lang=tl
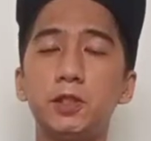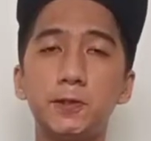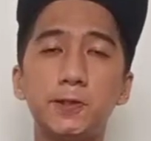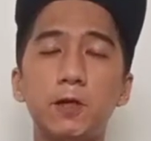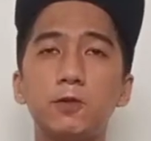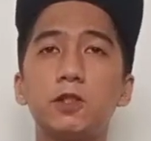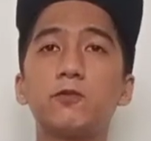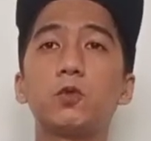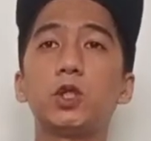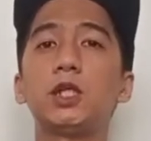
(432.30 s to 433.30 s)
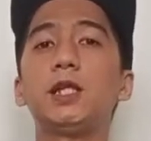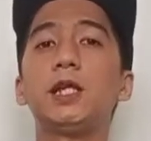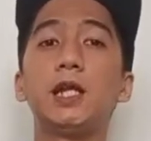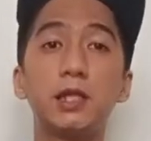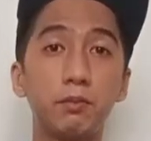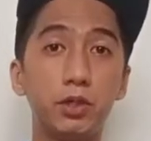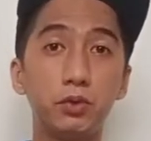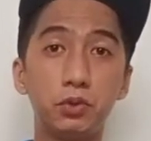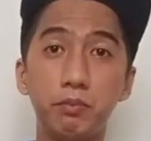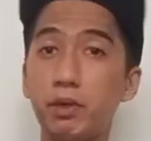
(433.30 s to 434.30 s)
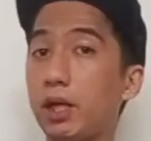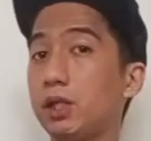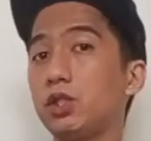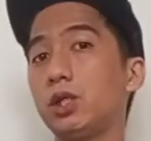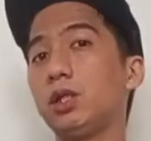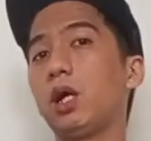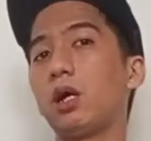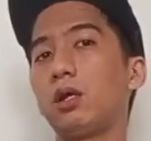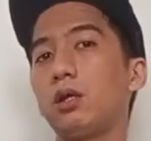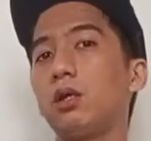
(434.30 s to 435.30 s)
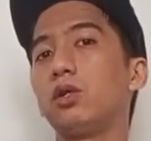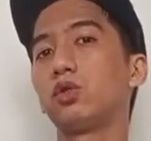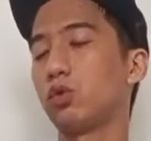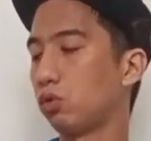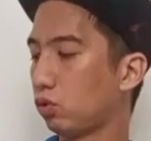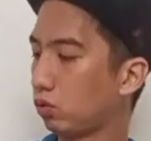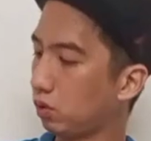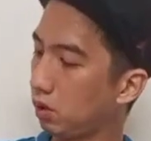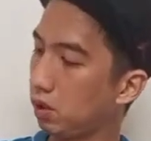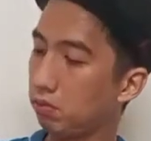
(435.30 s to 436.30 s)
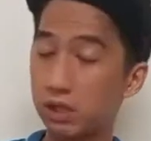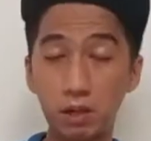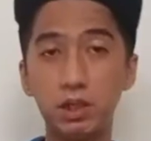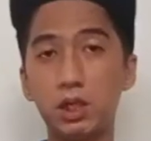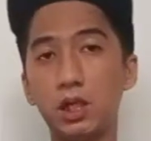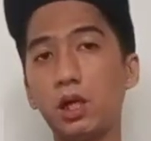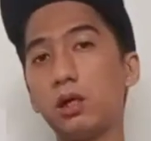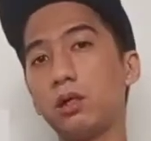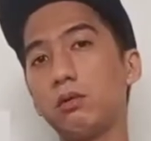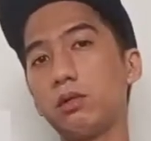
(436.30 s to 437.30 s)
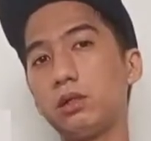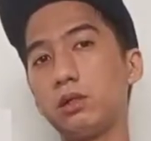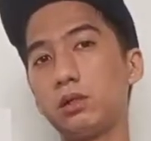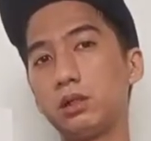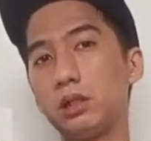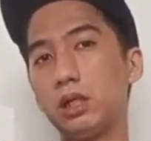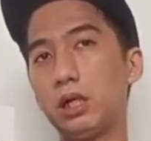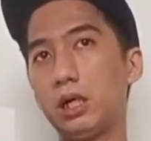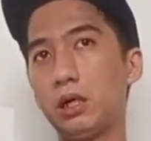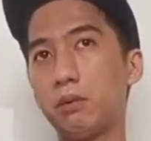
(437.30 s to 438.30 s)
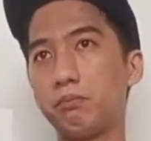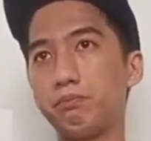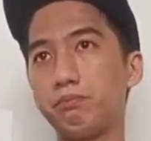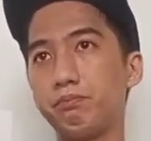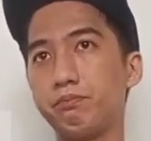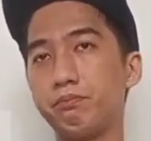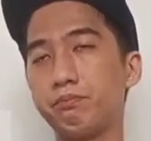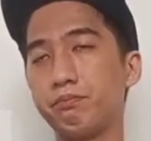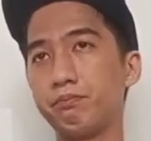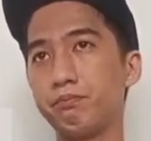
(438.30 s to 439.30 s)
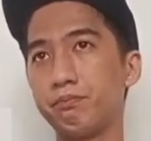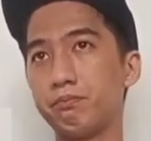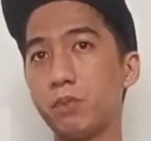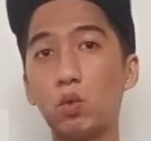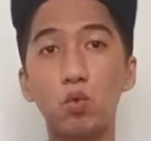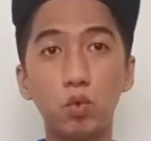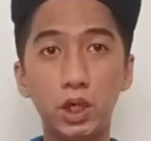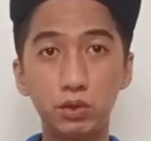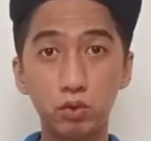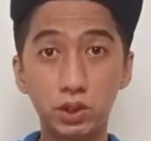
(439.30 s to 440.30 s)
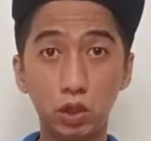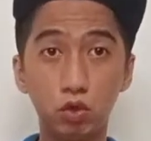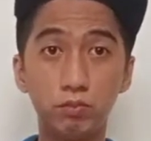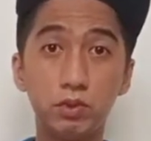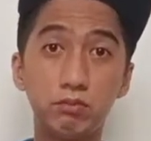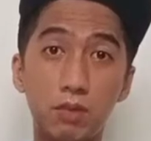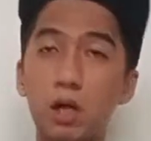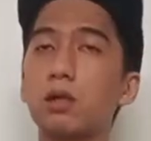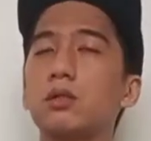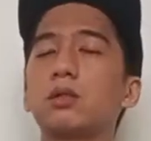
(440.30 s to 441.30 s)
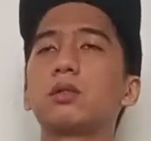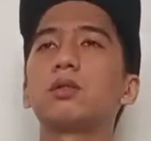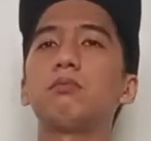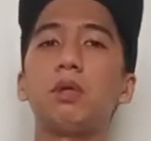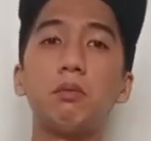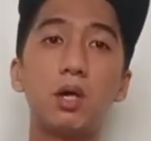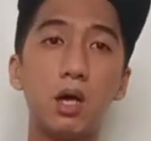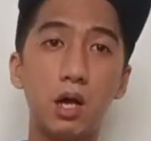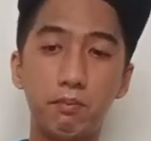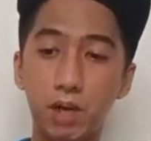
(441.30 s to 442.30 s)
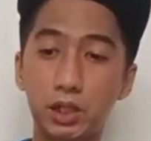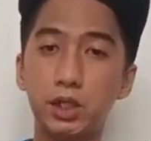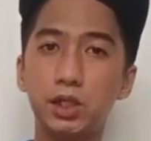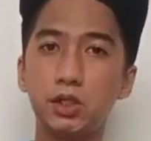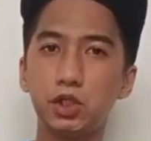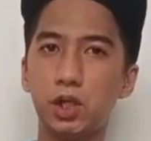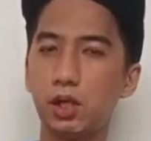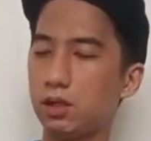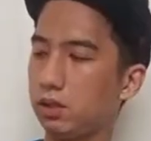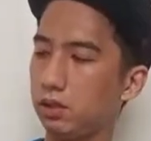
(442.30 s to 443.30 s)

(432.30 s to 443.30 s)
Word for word: 6,049 lang naman yung diferensya niya. So, marami ka ng um, makukuha dun sa loob ng box. May mga battery na siya.